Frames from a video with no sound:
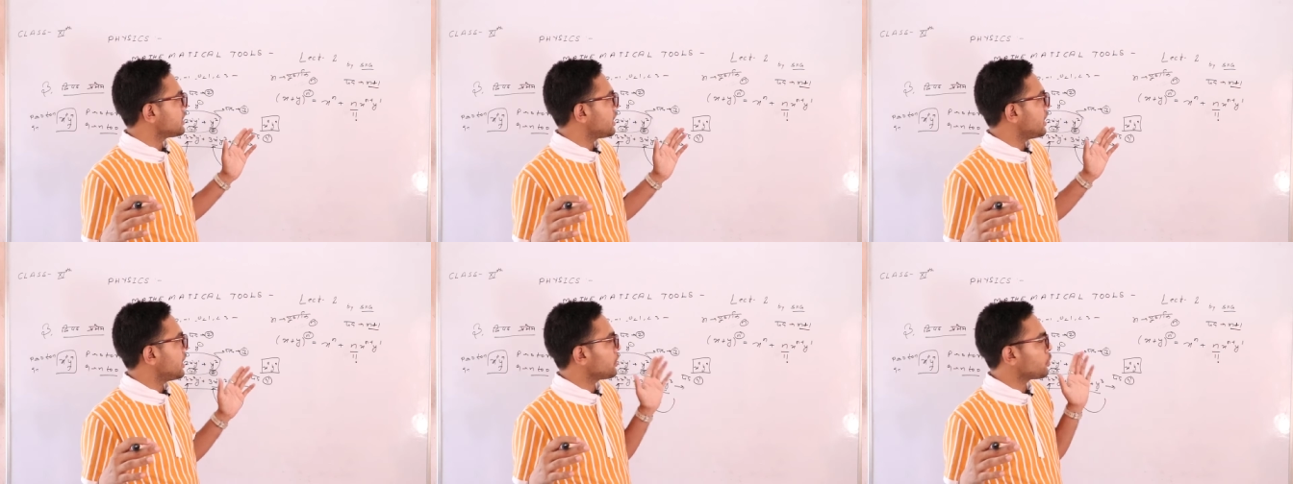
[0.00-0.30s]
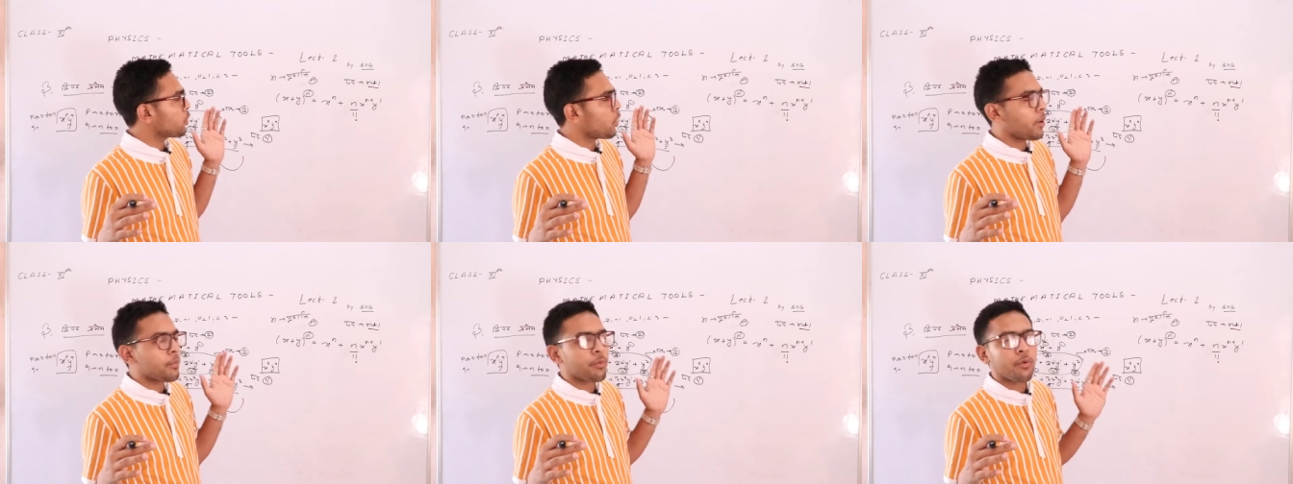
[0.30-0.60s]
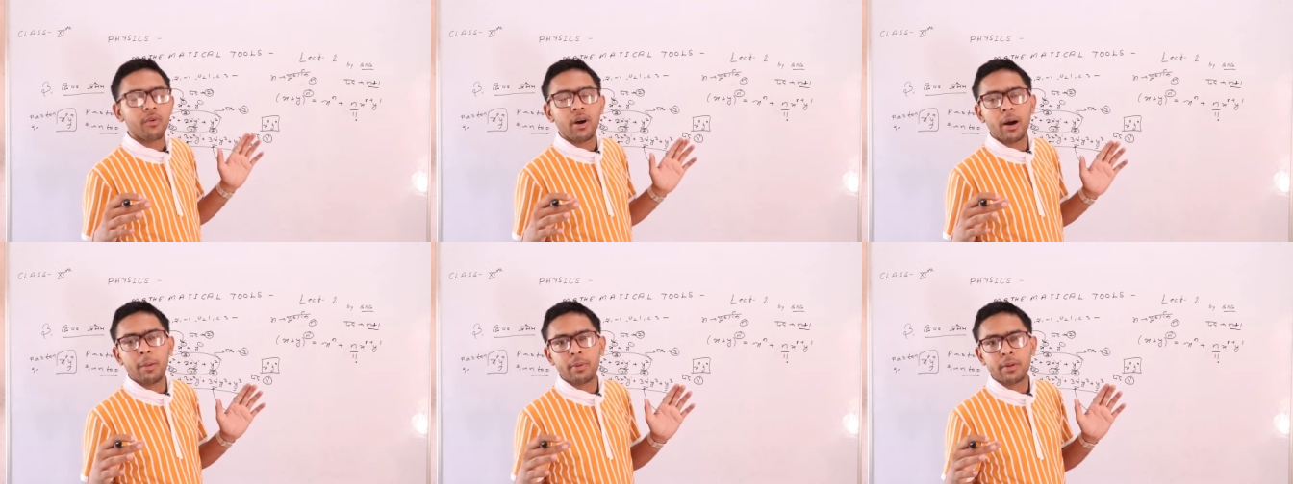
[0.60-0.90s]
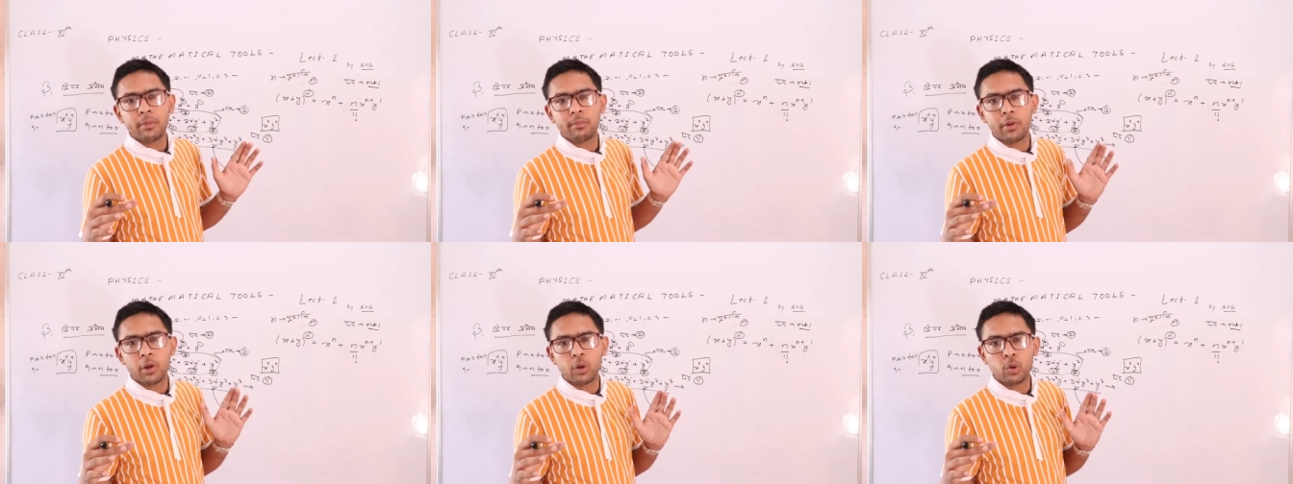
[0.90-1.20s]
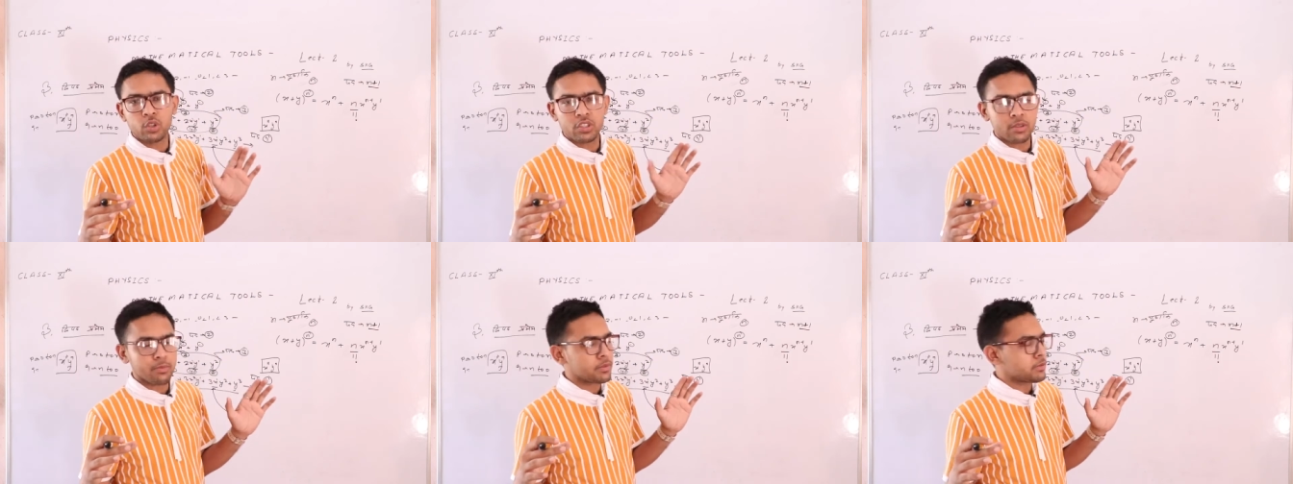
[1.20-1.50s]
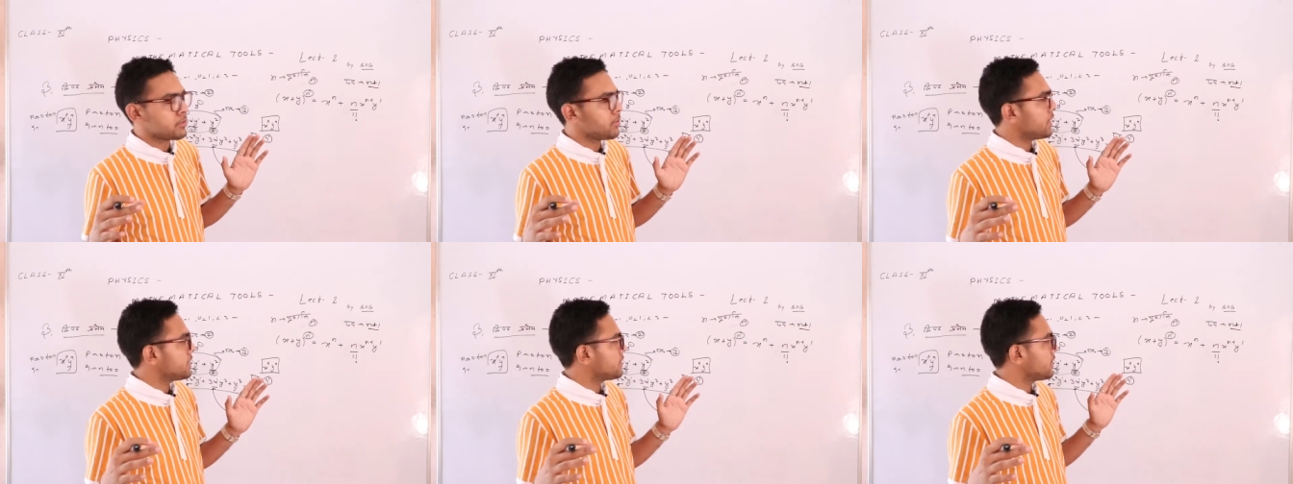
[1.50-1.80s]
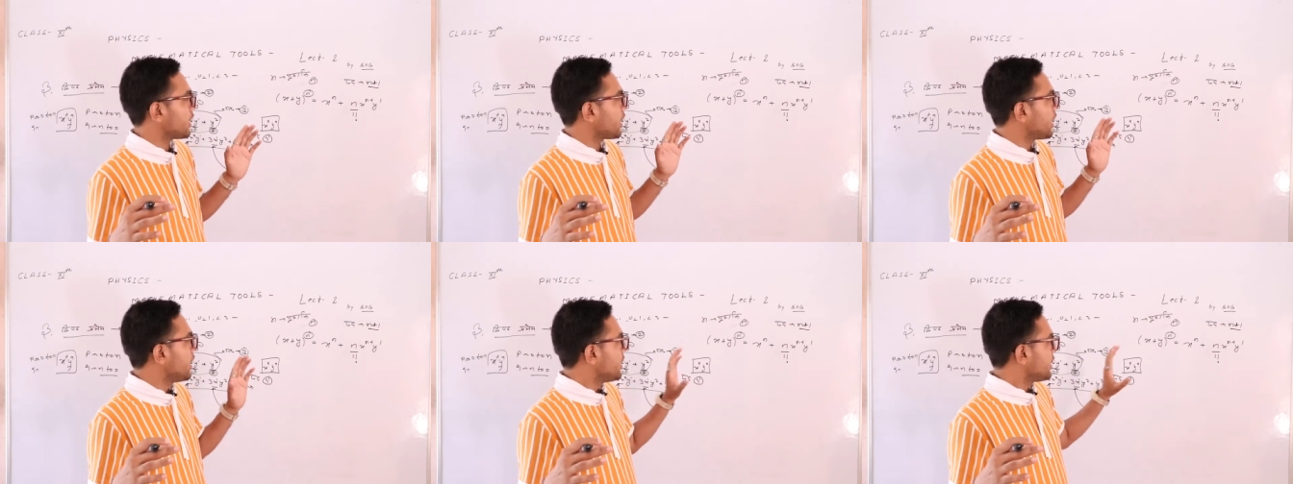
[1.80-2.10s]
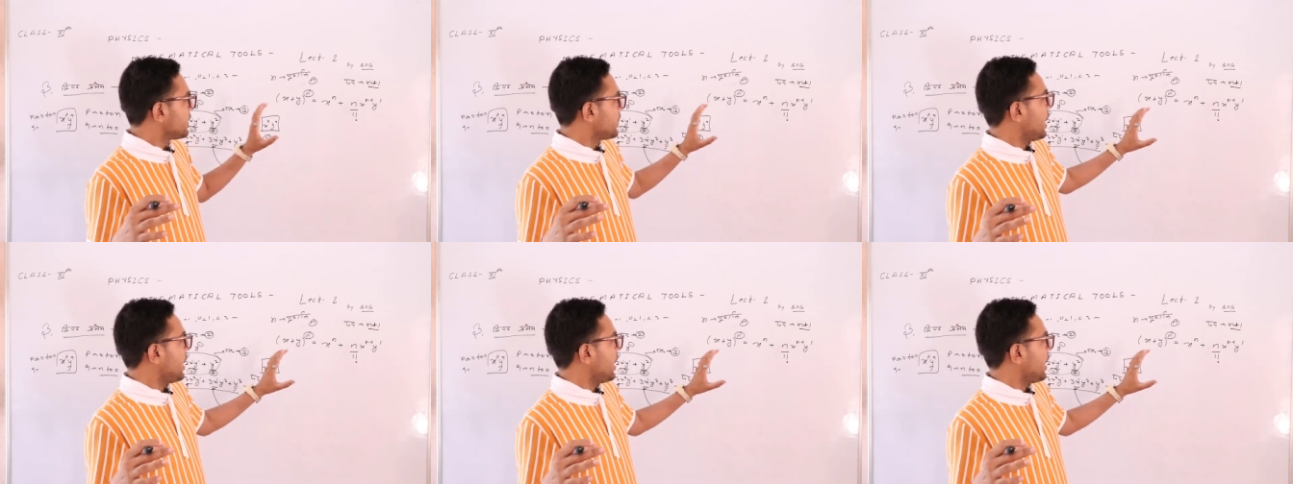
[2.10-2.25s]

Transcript: से है तो आपको वहाँ पर बिल्कुल समझ में आ जाएगा